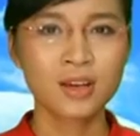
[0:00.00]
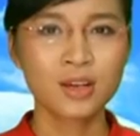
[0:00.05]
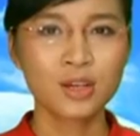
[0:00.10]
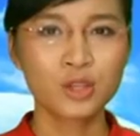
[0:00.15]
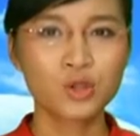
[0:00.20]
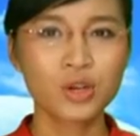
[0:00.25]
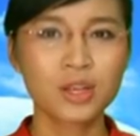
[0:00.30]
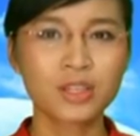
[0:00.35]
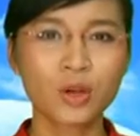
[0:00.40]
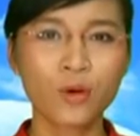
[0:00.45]

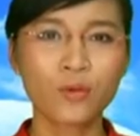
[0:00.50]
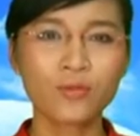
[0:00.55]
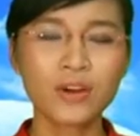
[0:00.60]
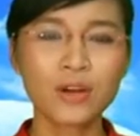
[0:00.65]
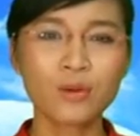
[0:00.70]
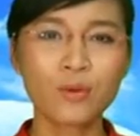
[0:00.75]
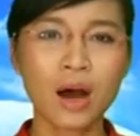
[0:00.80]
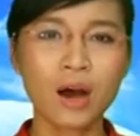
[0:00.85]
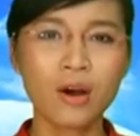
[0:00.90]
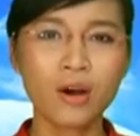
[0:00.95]
Truyền thống
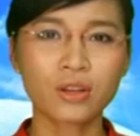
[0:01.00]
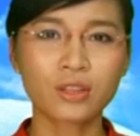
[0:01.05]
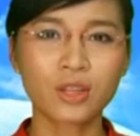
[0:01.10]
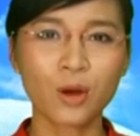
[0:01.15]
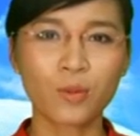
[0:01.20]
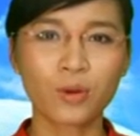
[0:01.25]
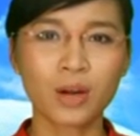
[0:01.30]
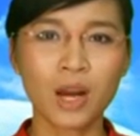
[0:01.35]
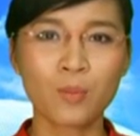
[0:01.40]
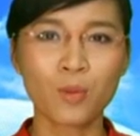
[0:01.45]
văn hóa họ
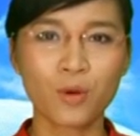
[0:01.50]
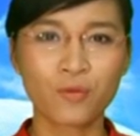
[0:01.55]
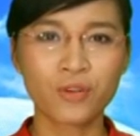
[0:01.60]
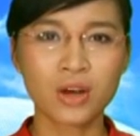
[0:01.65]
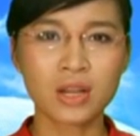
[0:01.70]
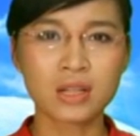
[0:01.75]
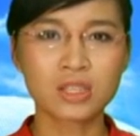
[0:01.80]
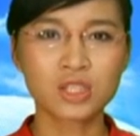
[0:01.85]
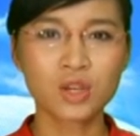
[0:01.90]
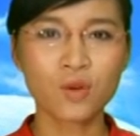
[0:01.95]
tộc là một
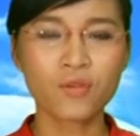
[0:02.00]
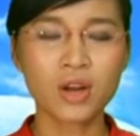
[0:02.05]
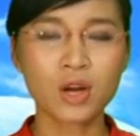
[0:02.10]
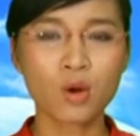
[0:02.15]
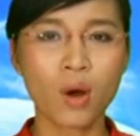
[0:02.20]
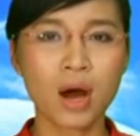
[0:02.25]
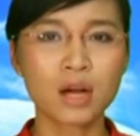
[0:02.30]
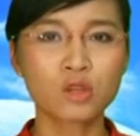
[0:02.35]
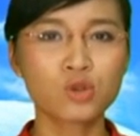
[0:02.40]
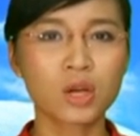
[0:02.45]
phần trong
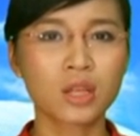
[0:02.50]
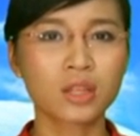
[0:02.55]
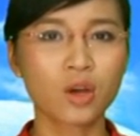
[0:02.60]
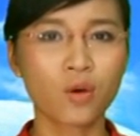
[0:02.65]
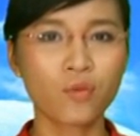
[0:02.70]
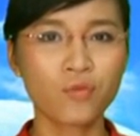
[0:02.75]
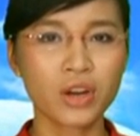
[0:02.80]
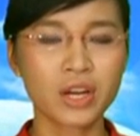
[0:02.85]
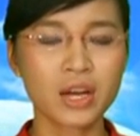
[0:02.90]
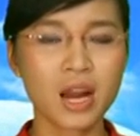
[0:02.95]
văn hóa truyền
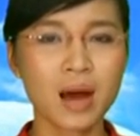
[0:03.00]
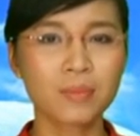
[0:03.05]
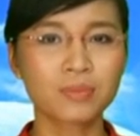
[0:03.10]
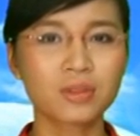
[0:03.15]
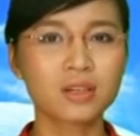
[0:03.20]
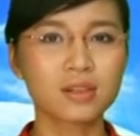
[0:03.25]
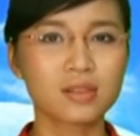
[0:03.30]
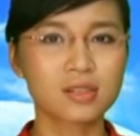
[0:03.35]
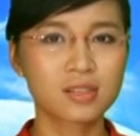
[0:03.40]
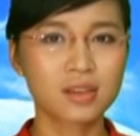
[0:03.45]
thống Việt Nam
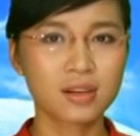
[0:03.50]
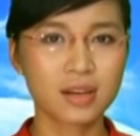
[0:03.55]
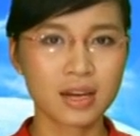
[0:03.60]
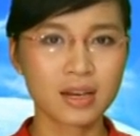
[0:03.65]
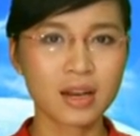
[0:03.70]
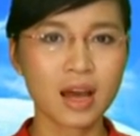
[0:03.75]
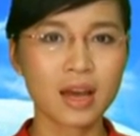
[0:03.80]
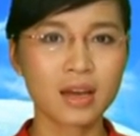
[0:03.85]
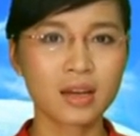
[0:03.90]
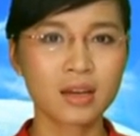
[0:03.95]
từ xưa
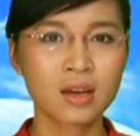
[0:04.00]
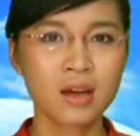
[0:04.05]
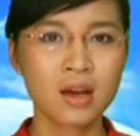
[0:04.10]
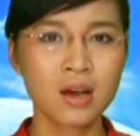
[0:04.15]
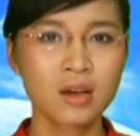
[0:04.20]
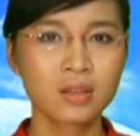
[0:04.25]
đến nay.